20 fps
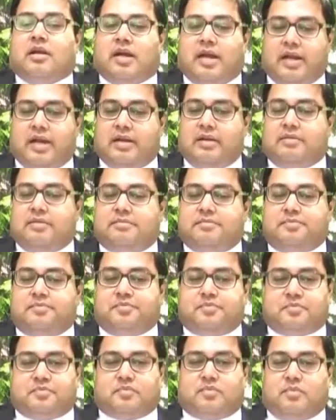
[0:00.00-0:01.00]
कल
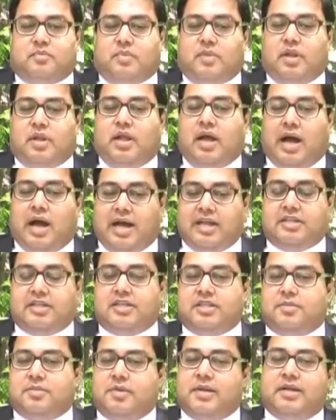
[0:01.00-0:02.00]

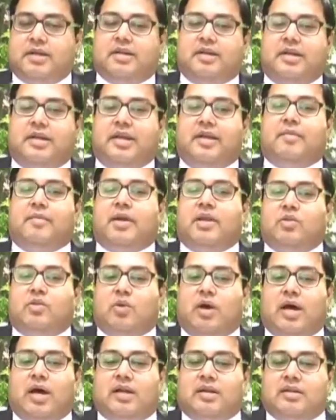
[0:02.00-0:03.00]
आज इसमें डीएम
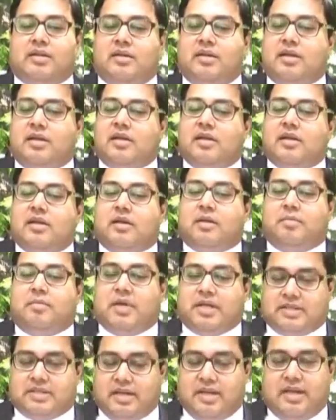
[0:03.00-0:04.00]
हरिद्वार
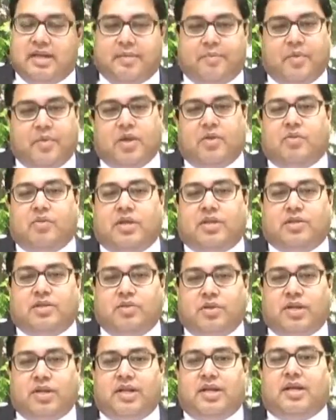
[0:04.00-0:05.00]
पर्सनली अपेयर हुए
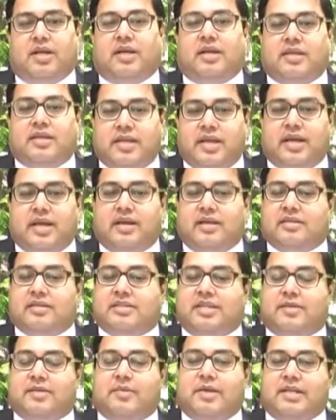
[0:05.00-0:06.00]
जिन्होंने यह
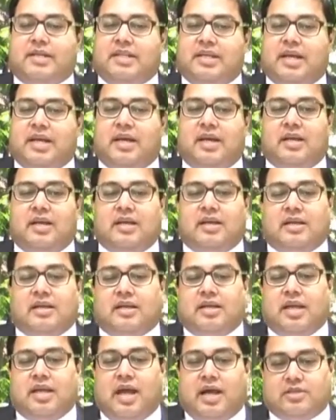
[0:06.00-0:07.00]
स्टेटमेंट दिया
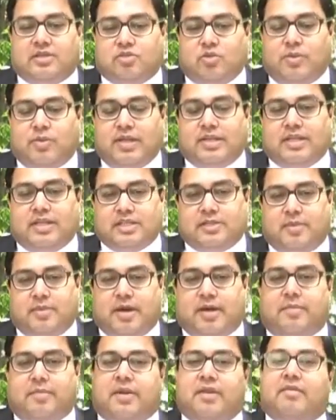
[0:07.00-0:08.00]
कि आज सुबह दस
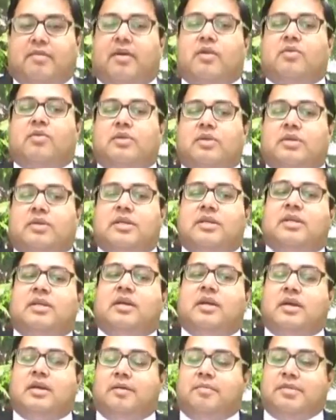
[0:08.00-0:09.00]
बारह परिवारों के
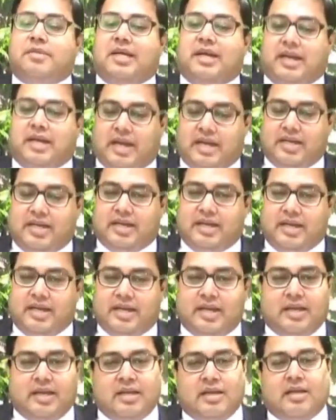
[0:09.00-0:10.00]
कब्जे हटा लिए
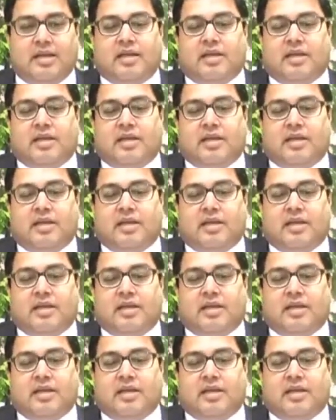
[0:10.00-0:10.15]
गए हैं